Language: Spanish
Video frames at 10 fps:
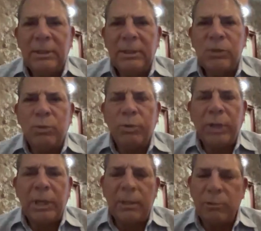que
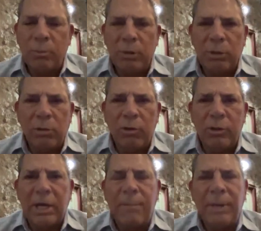sugieran como el dolor
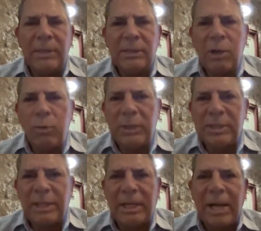de cabeza o
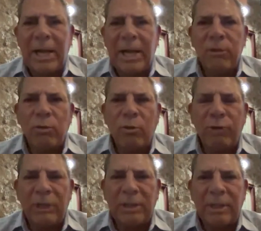irse de lado o
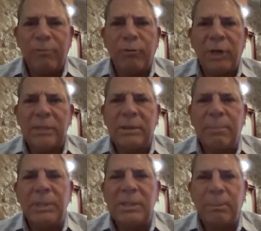falta de
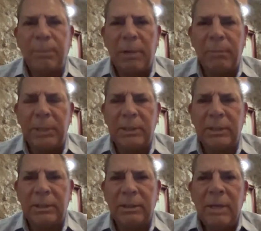fuerza
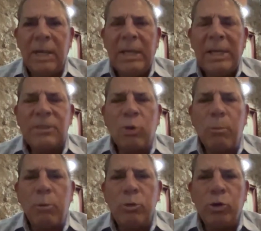principalmente. Las
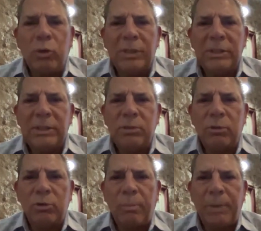convulsiones es
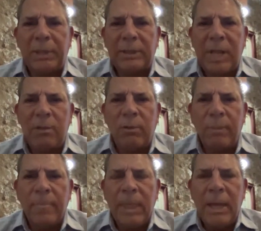otro apartado.
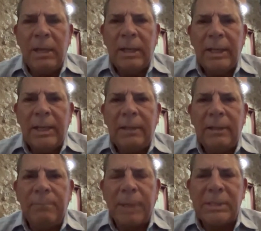
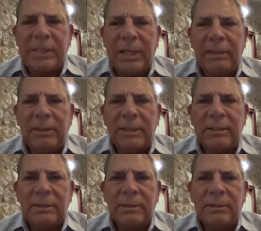En
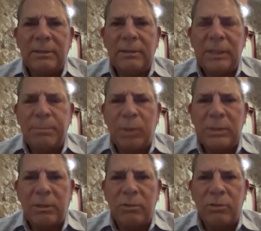pacientes después
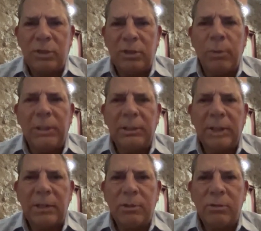de los 50
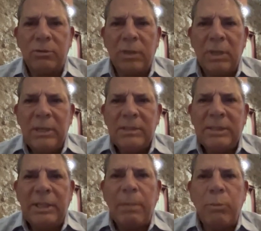años,
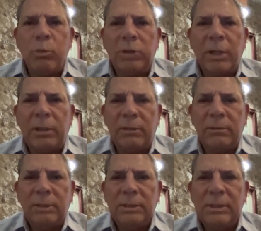si debutan,
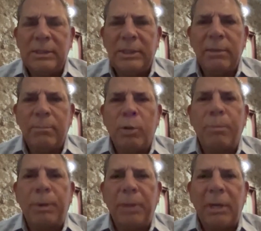es decir, por
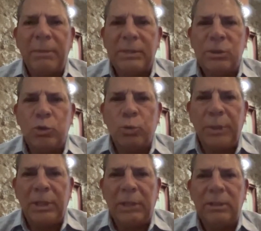primera vez en su
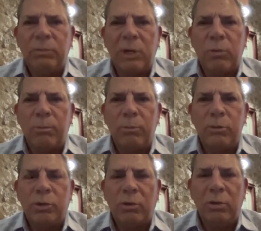vida tienen una
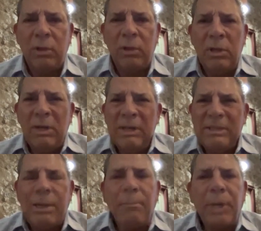convulsión,
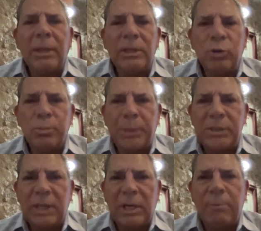siempre hay que
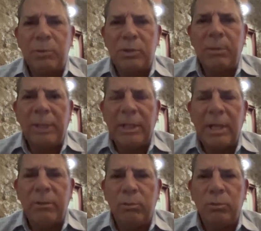sospechar la posibilidad
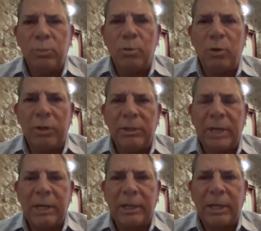de un tumor
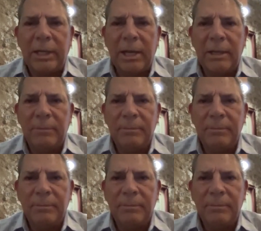intracraneal.